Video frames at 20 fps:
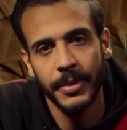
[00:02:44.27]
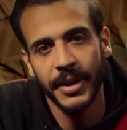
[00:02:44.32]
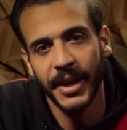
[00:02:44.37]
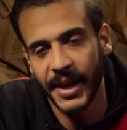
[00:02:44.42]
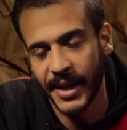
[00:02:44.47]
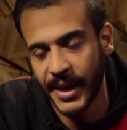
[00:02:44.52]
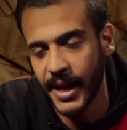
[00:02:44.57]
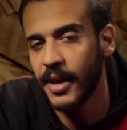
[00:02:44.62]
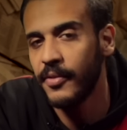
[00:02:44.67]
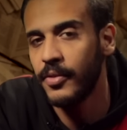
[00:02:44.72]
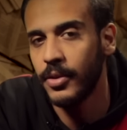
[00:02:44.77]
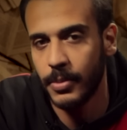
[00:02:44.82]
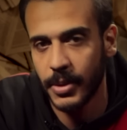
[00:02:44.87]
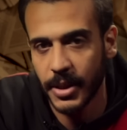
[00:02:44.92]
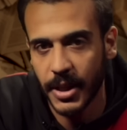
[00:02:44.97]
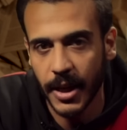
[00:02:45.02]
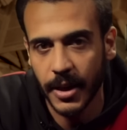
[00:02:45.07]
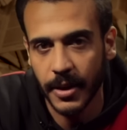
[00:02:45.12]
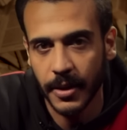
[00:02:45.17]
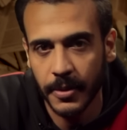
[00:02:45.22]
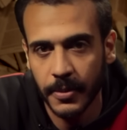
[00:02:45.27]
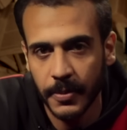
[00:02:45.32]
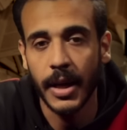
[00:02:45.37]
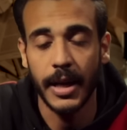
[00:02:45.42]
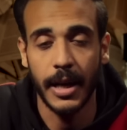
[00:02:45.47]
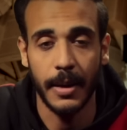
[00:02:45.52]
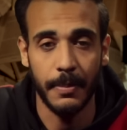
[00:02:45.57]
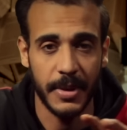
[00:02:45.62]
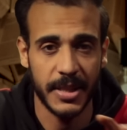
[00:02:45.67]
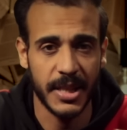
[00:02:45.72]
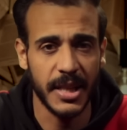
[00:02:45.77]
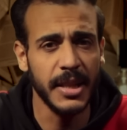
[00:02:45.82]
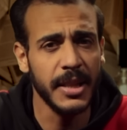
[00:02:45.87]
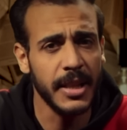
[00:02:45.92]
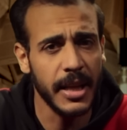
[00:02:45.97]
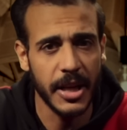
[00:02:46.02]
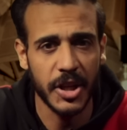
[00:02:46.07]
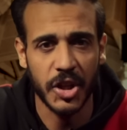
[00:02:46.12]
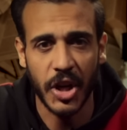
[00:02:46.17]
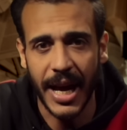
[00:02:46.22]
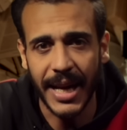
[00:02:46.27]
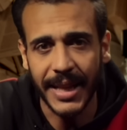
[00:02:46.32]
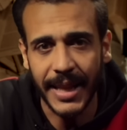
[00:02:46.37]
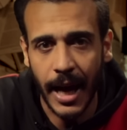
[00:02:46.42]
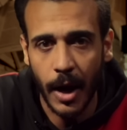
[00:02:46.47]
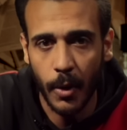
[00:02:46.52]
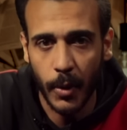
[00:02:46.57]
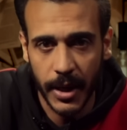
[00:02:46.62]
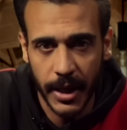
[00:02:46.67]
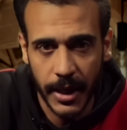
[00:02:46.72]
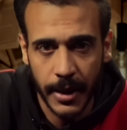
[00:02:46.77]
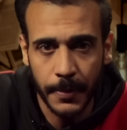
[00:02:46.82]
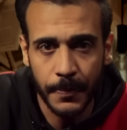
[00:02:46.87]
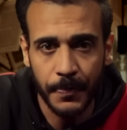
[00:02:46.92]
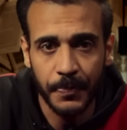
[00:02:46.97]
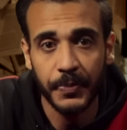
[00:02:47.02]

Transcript: نحكيها في البداية لما زادت الإشاعات حواليه